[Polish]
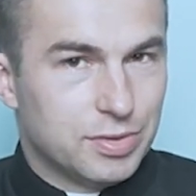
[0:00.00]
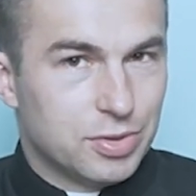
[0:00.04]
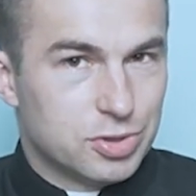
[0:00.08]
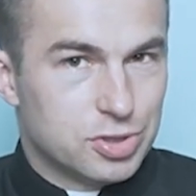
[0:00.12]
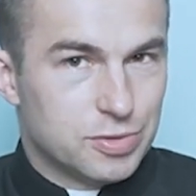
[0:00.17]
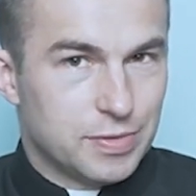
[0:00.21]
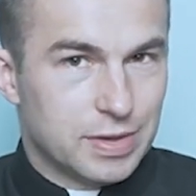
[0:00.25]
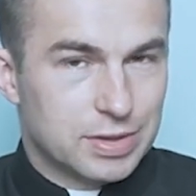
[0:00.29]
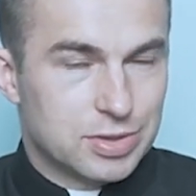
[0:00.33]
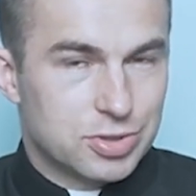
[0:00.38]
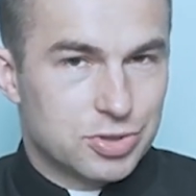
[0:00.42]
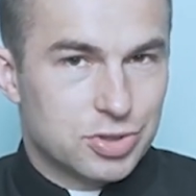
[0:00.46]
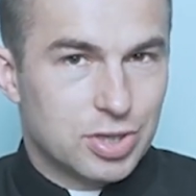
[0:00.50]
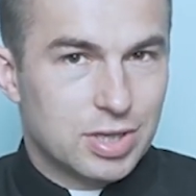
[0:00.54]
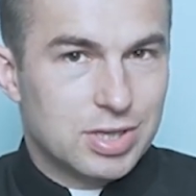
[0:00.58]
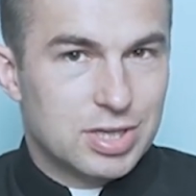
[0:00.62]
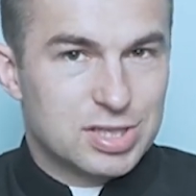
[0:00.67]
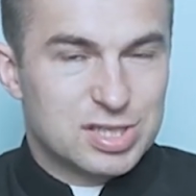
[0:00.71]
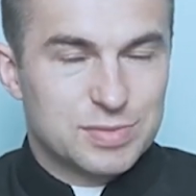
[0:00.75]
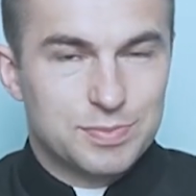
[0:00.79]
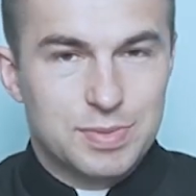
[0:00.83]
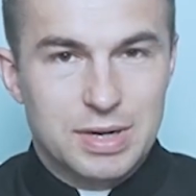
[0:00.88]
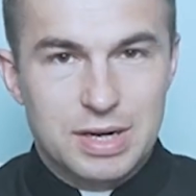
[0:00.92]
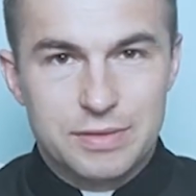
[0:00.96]

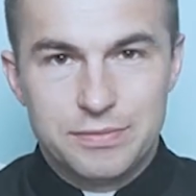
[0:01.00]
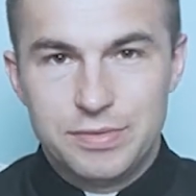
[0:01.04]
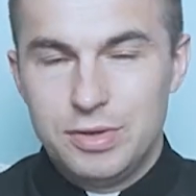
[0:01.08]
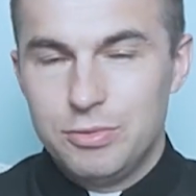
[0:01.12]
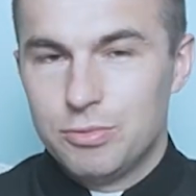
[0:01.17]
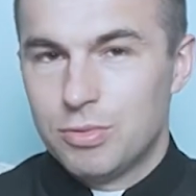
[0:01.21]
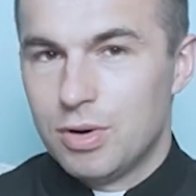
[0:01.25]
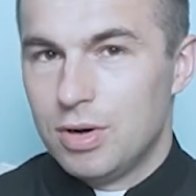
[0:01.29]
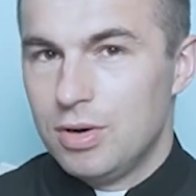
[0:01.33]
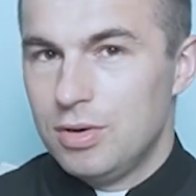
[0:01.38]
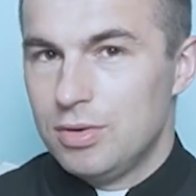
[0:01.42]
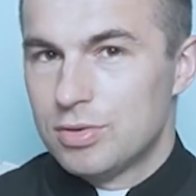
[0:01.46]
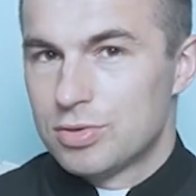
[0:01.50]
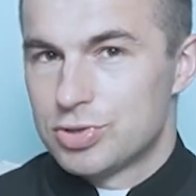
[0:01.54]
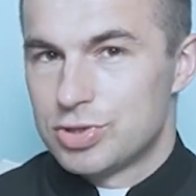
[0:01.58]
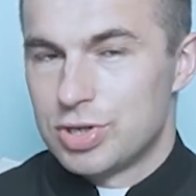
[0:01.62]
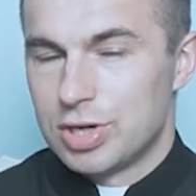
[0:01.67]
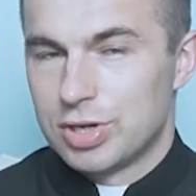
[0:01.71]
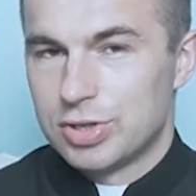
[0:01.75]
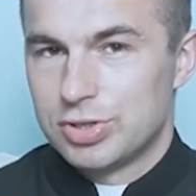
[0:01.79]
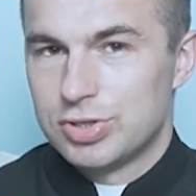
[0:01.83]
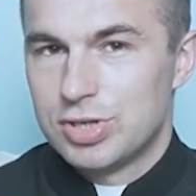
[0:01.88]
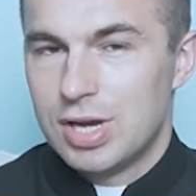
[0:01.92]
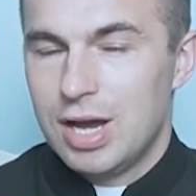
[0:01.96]
doświadczenie sprawiło,
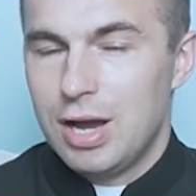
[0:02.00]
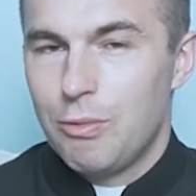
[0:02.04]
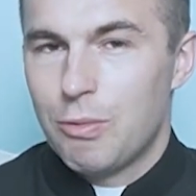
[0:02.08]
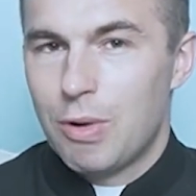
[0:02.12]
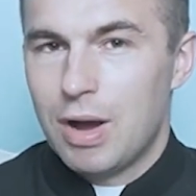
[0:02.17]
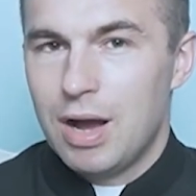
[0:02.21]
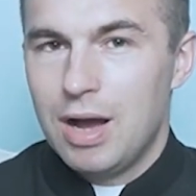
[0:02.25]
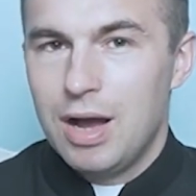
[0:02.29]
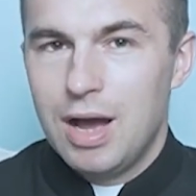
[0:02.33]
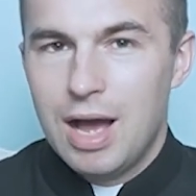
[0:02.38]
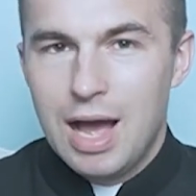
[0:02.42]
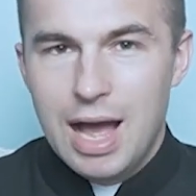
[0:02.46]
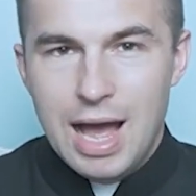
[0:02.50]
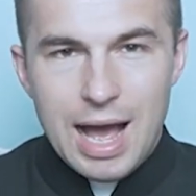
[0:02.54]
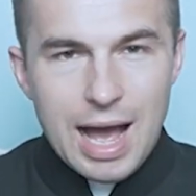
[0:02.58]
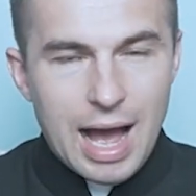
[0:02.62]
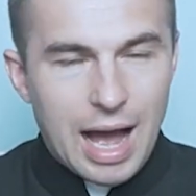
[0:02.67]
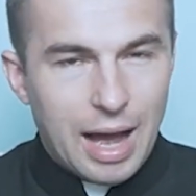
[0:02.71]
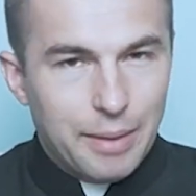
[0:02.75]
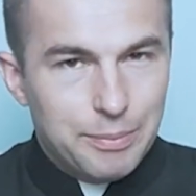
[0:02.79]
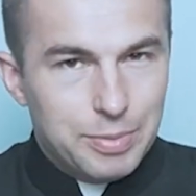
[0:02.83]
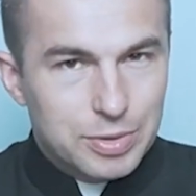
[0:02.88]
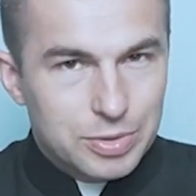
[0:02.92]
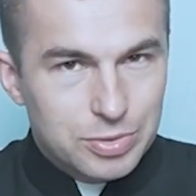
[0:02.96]
że chciała,
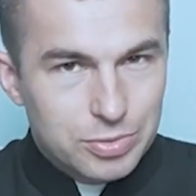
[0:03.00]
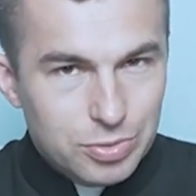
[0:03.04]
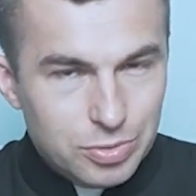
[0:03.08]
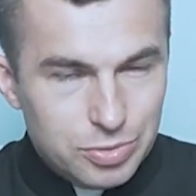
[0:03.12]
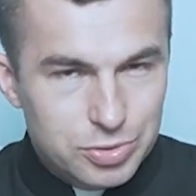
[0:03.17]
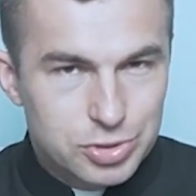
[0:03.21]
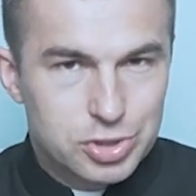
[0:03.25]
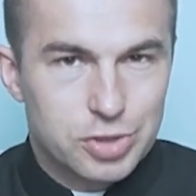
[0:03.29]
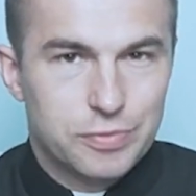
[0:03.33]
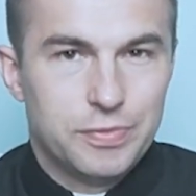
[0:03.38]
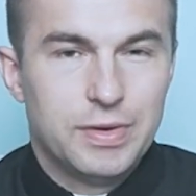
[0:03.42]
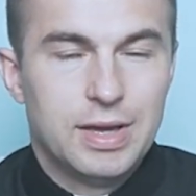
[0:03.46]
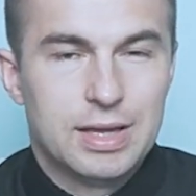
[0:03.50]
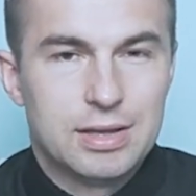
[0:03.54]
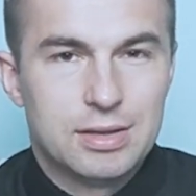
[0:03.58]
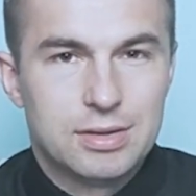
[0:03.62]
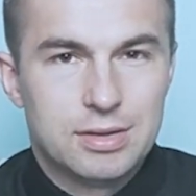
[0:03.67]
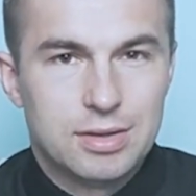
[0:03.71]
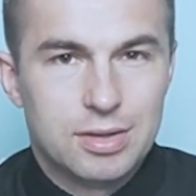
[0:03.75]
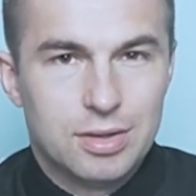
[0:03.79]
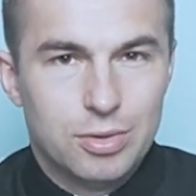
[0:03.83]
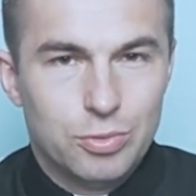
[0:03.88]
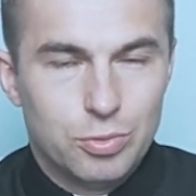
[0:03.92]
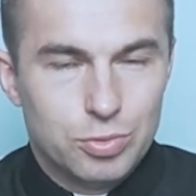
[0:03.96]
aby Duch
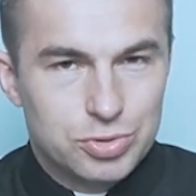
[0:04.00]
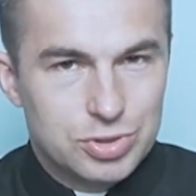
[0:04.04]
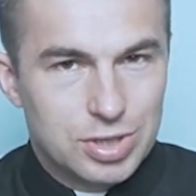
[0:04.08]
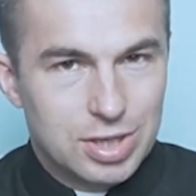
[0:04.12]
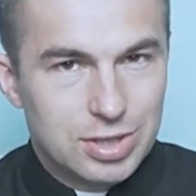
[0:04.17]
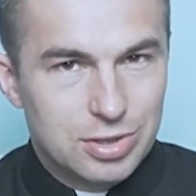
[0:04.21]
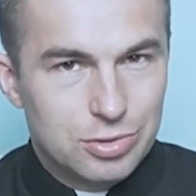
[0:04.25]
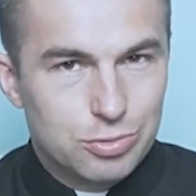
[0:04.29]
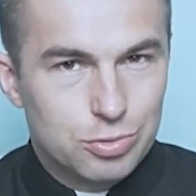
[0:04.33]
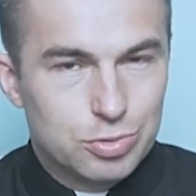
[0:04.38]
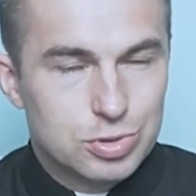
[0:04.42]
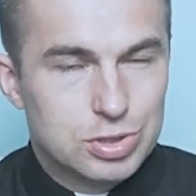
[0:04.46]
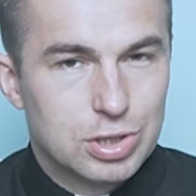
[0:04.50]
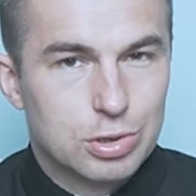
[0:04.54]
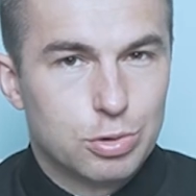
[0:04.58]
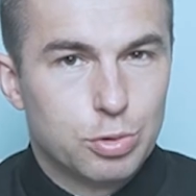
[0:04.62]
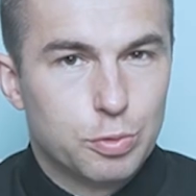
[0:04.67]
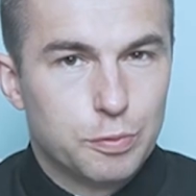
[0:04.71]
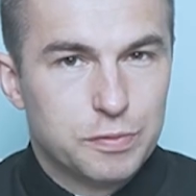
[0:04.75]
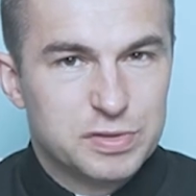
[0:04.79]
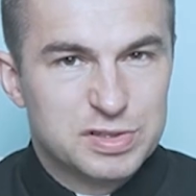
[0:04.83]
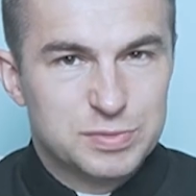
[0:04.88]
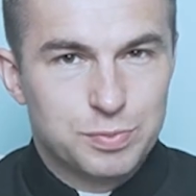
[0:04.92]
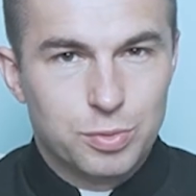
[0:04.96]
Święty udzielił się
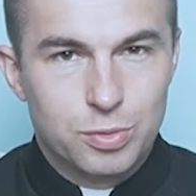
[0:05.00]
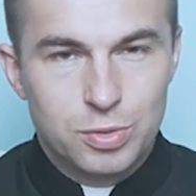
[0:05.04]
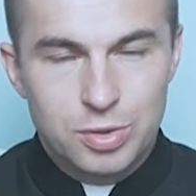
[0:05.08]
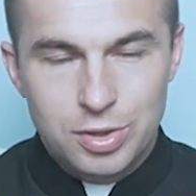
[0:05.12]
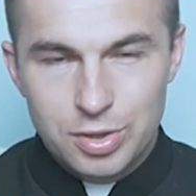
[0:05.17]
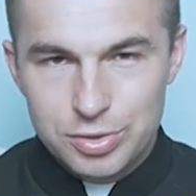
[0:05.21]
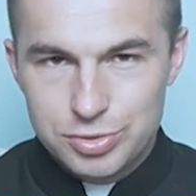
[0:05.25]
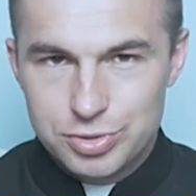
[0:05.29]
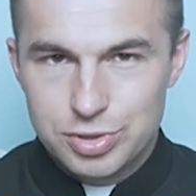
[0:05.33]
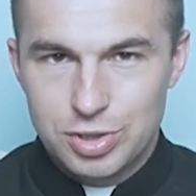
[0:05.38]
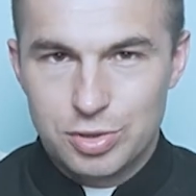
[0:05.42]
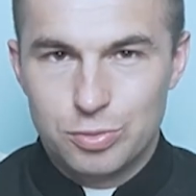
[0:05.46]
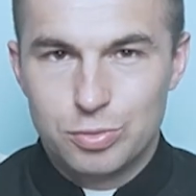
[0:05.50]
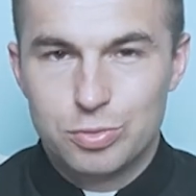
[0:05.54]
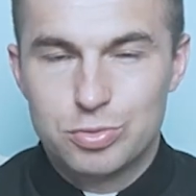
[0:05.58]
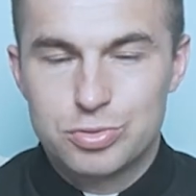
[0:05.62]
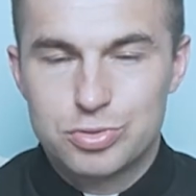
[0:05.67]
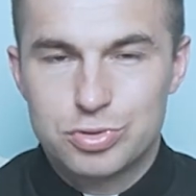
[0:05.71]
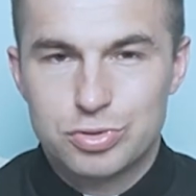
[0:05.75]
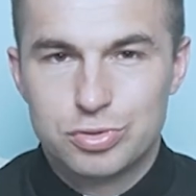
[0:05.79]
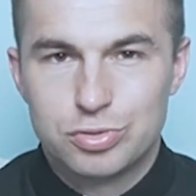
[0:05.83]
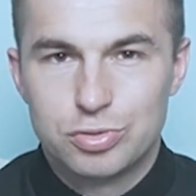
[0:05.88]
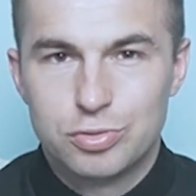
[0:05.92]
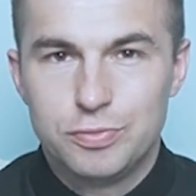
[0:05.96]
u wspólnocie
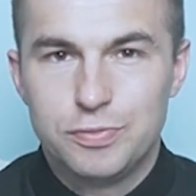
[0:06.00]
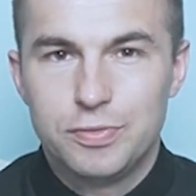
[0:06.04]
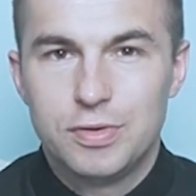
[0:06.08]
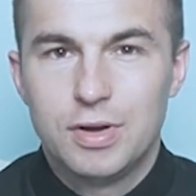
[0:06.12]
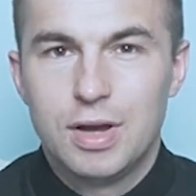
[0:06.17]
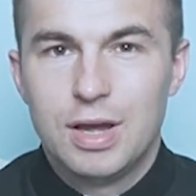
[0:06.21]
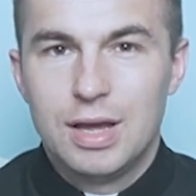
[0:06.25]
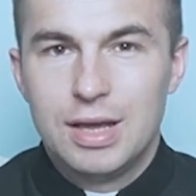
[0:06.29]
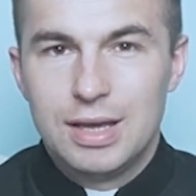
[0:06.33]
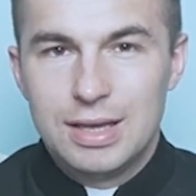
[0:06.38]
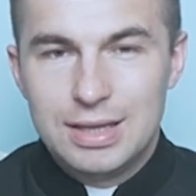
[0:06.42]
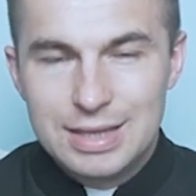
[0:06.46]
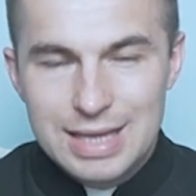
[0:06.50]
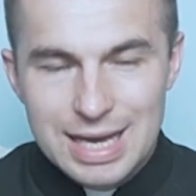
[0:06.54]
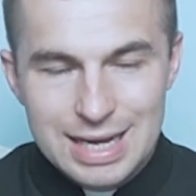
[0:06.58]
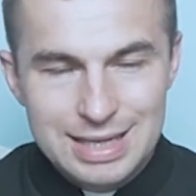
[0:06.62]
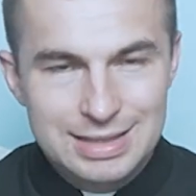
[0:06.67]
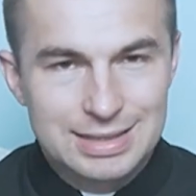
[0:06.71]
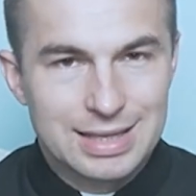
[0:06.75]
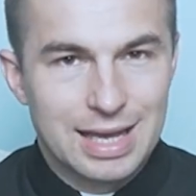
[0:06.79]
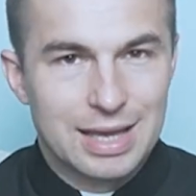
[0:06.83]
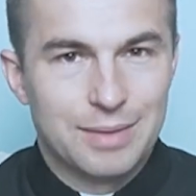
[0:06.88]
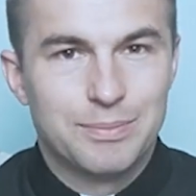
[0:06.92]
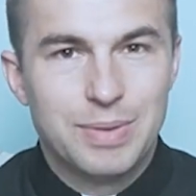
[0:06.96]
uczniów
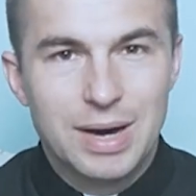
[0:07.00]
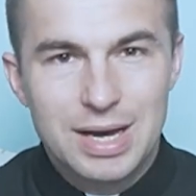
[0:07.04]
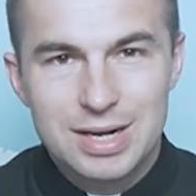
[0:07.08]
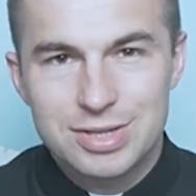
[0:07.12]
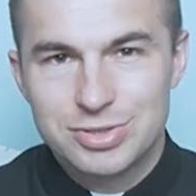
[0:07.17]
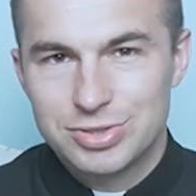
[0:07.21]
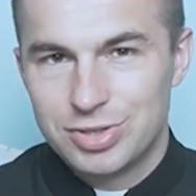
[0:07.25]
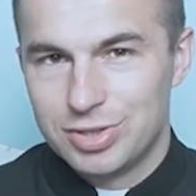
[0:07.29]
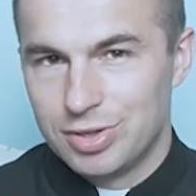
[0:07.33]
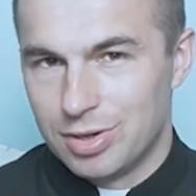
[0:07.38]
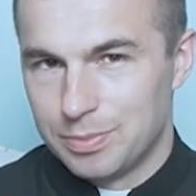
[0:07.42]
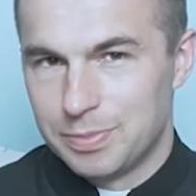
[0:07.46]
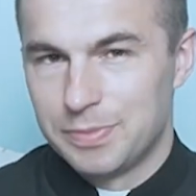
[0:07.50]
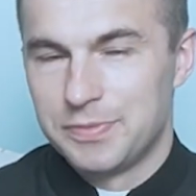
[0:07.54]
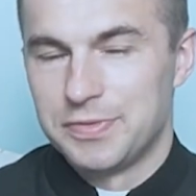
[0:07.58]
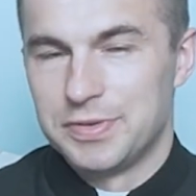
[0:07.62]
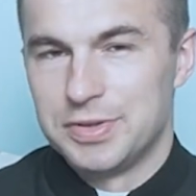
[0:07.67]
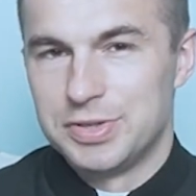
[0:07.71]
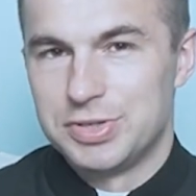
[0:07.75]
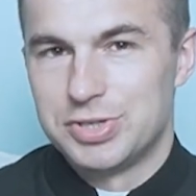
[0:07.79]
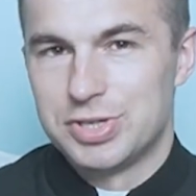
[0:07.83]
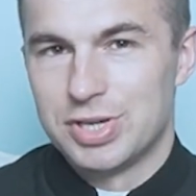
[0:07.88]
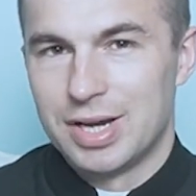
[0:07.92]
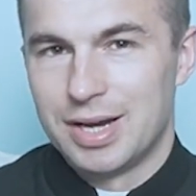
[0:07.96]
jak najbardziej
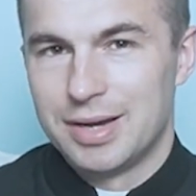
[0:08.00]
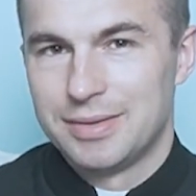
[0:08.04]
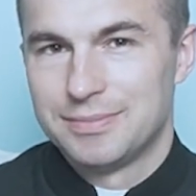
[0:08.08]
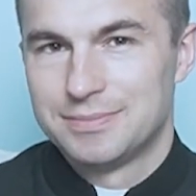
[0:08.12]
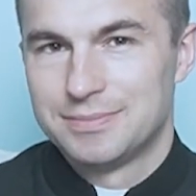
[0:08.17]
obficie.